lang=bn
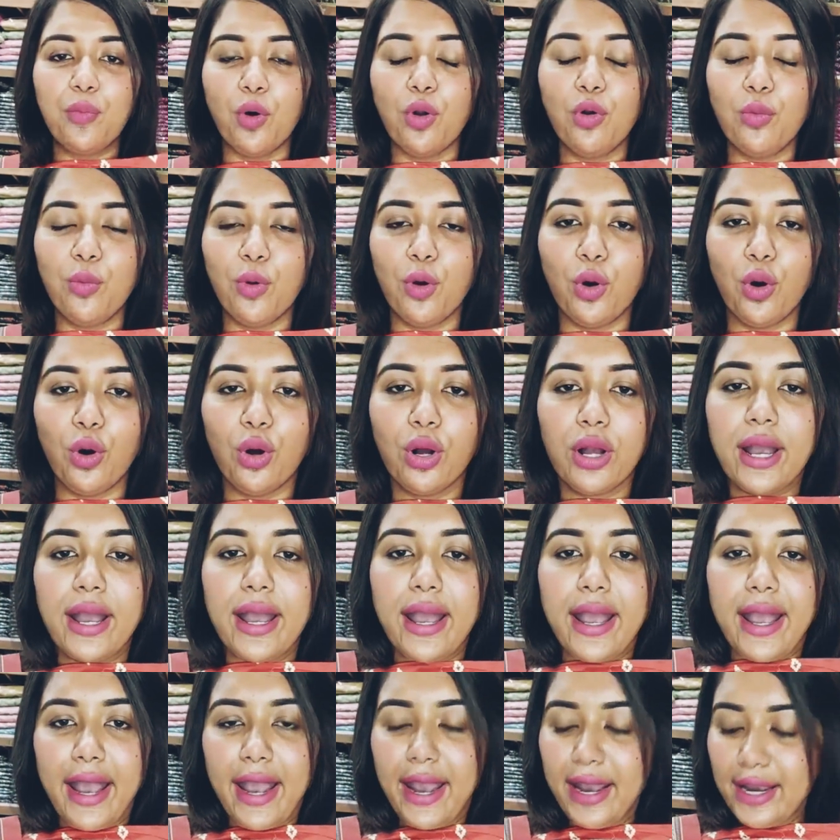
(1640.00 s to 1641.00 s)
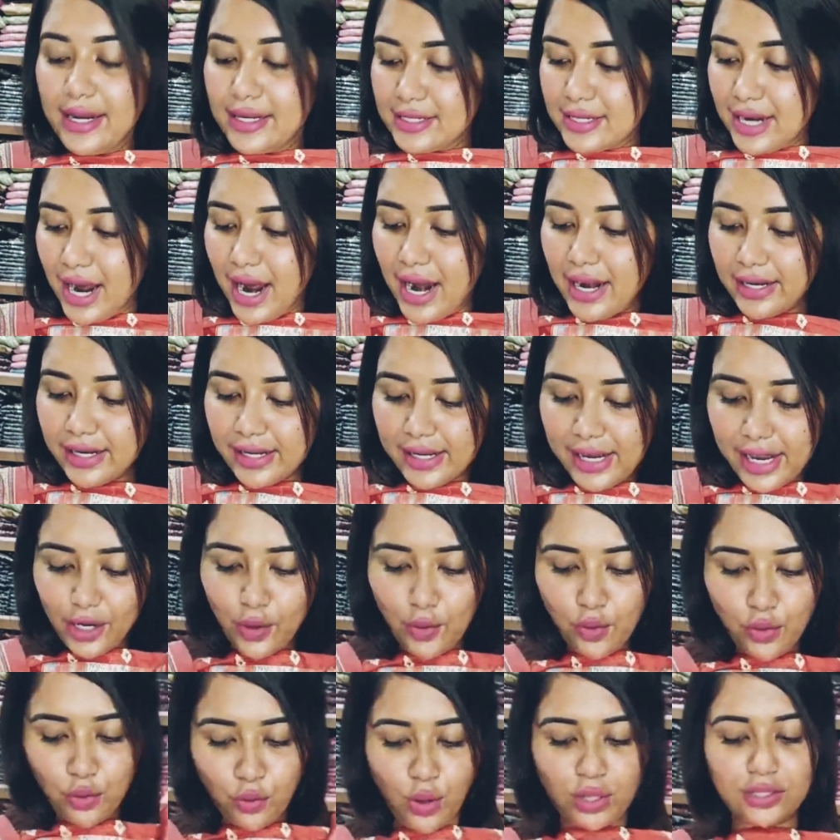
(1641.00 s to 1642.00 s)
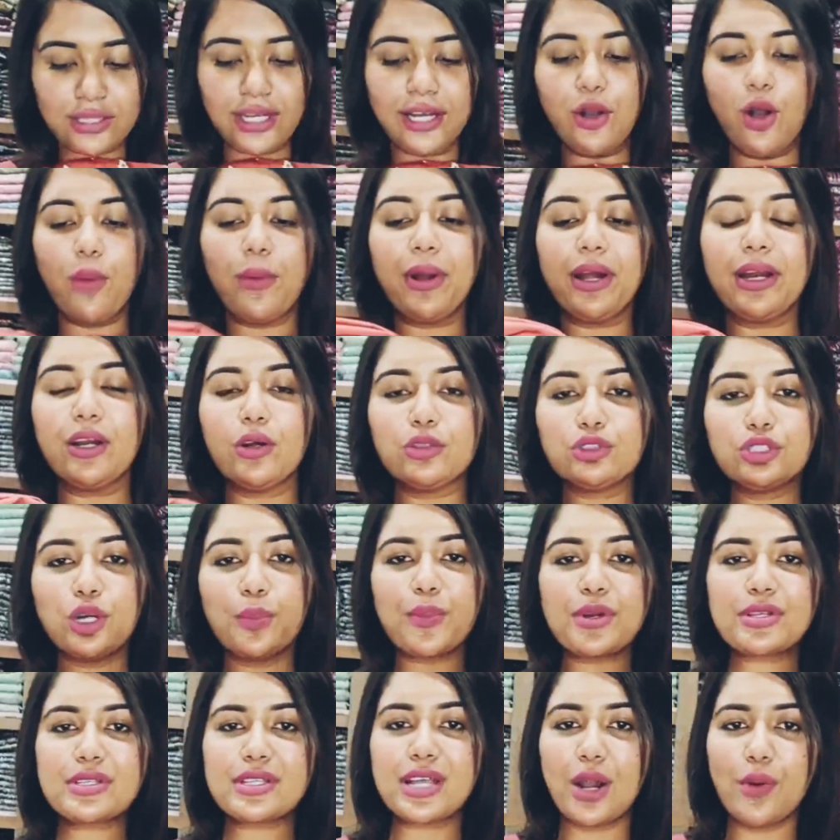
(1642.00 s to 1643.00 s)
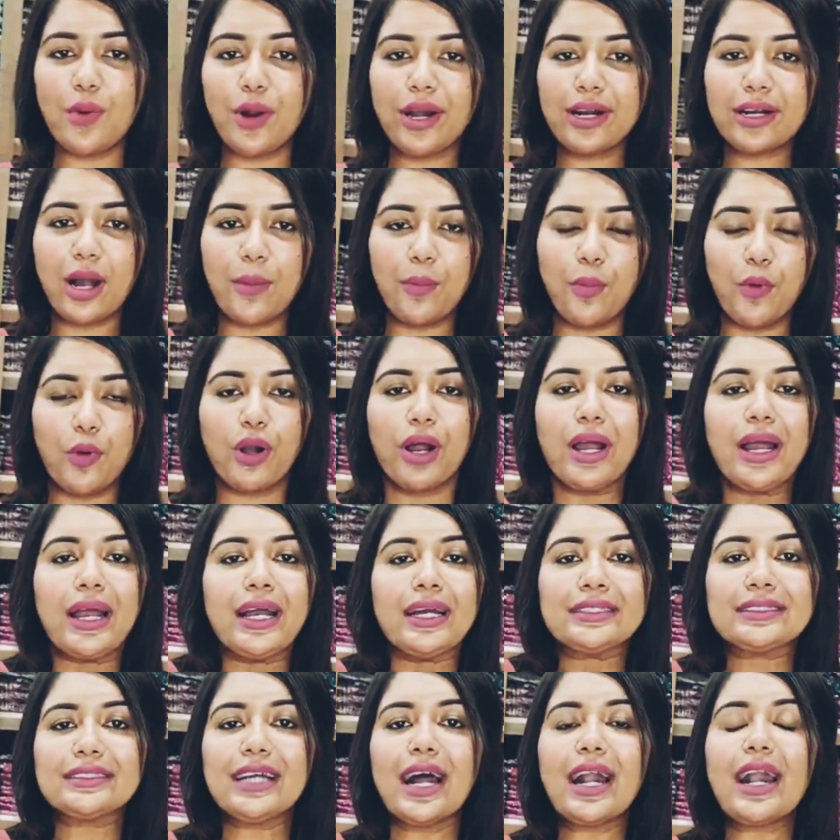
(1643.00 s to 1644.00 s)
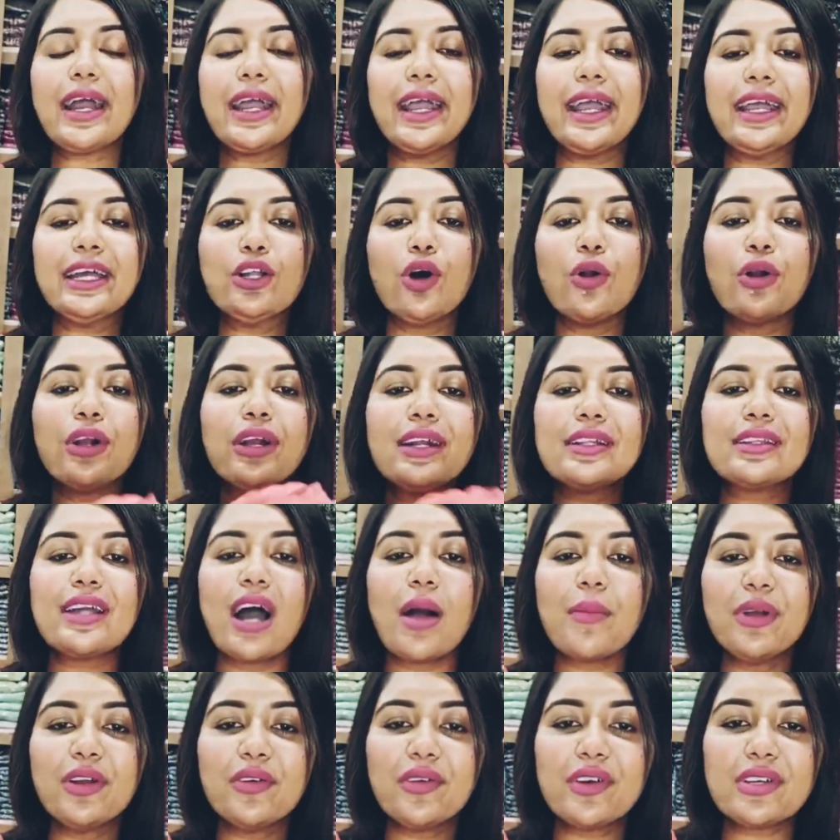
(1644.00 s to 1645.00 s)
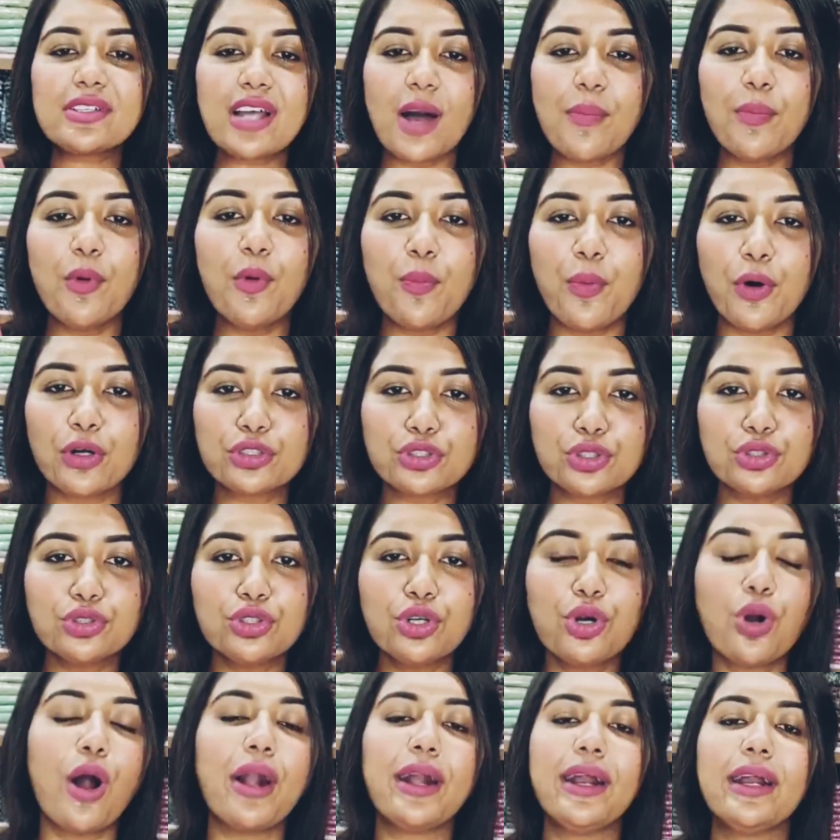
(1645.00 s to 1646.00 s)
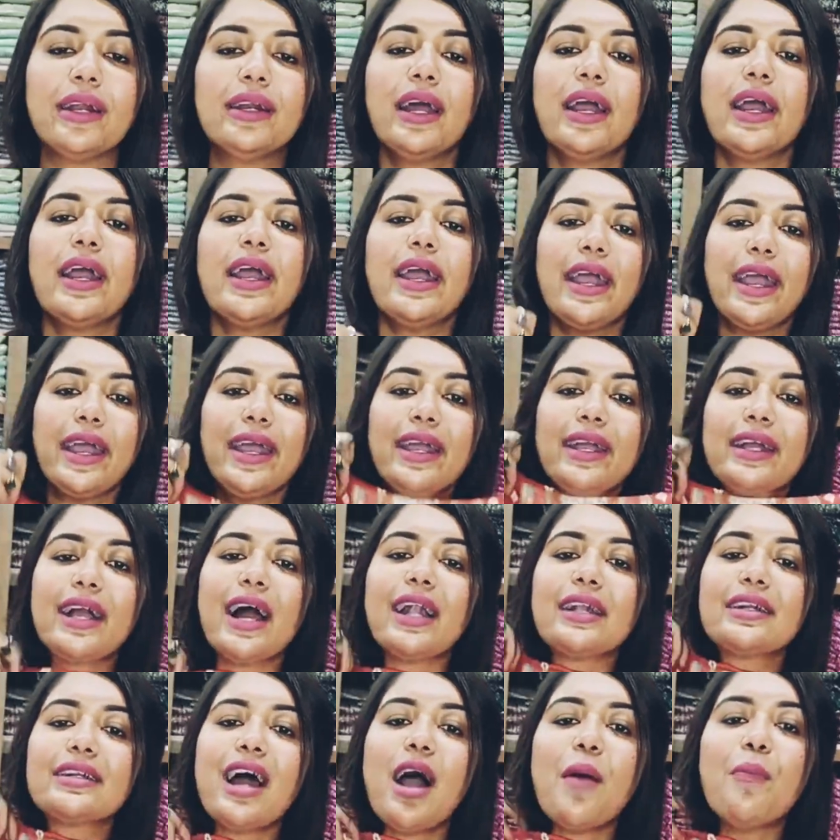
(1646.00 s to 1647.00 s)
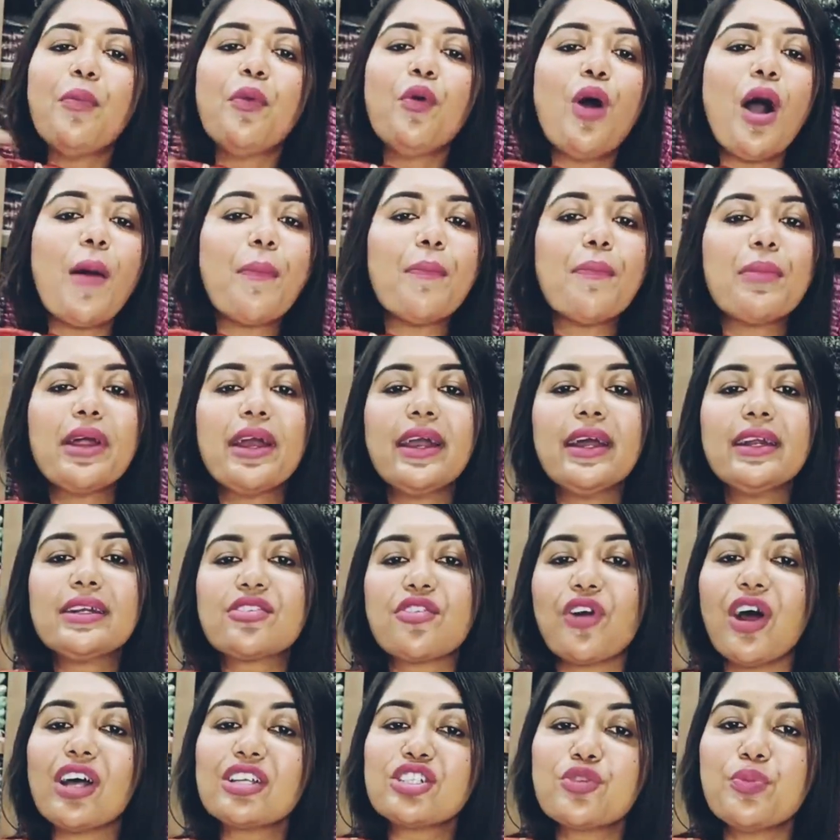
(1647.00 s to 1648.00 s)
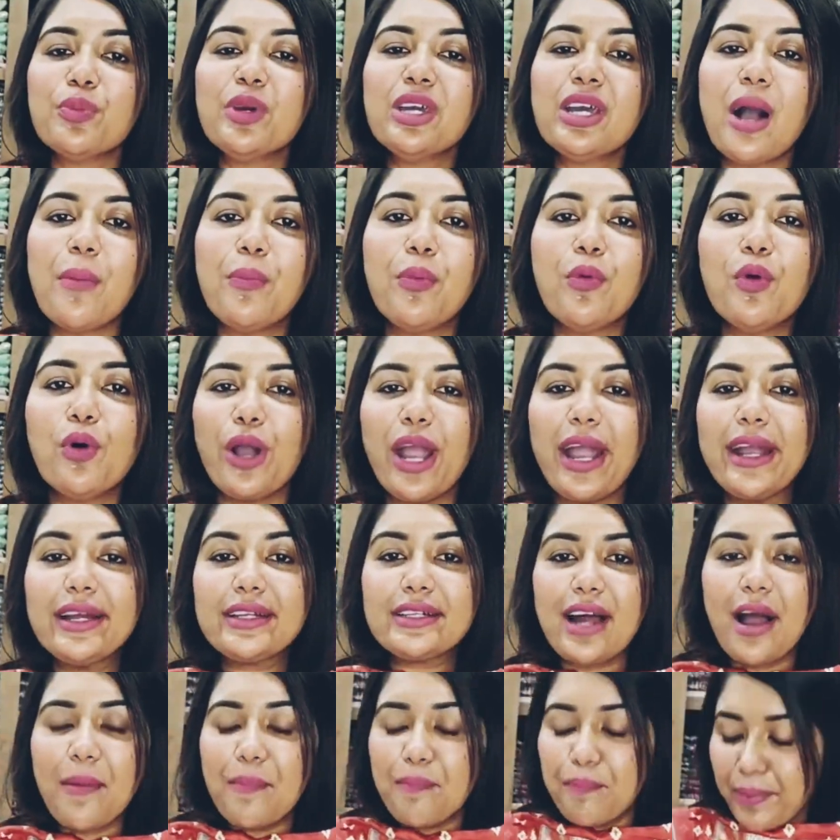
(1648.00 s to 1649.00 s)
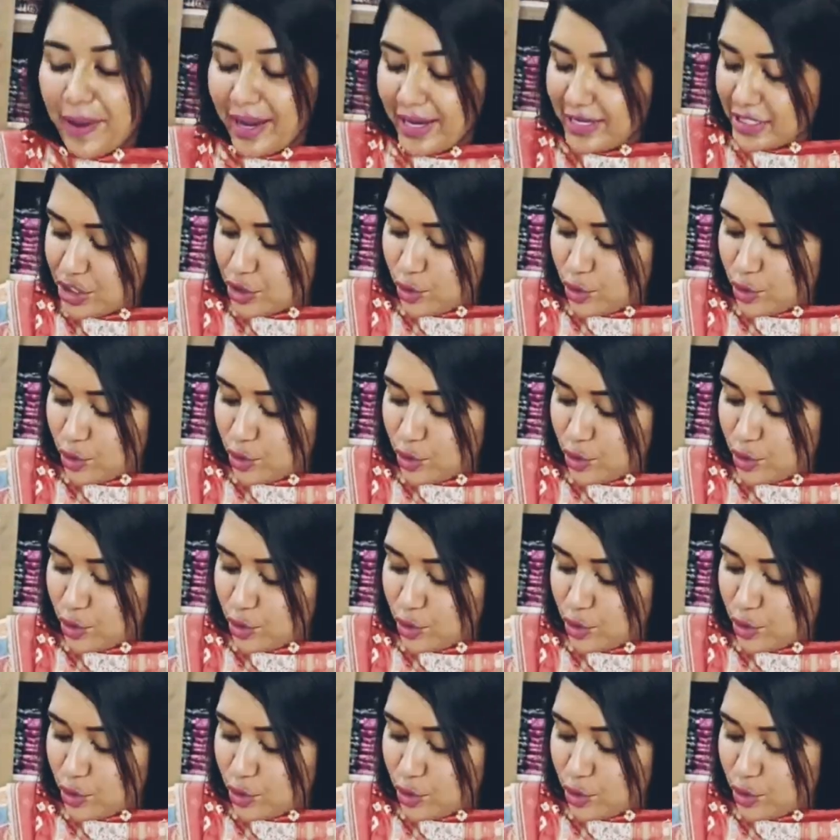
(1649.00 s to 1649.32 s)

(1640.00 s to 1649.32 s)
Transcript: বলবো এইটা নিয়ে কোনো কথাই হবে না এটা হচ্ছে আপনার সালোয়ারের কাপড় যারা এই ধরনের দামি ড্রেস আপু পছন্দ করেন ইক্কারটা আপু আপনি ট্রাস্ট মি আপু এইটা বেস্ট